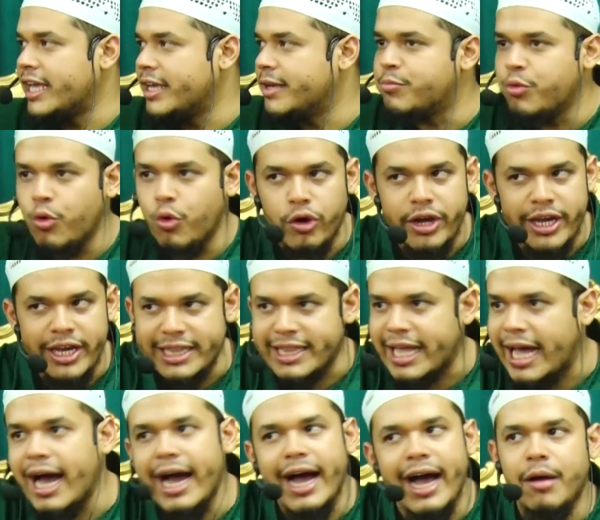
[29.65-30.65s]
ibu
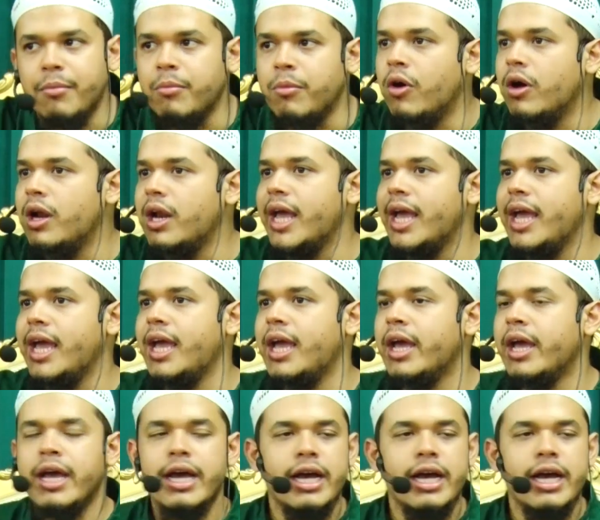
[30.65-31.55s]
kita nggak boleh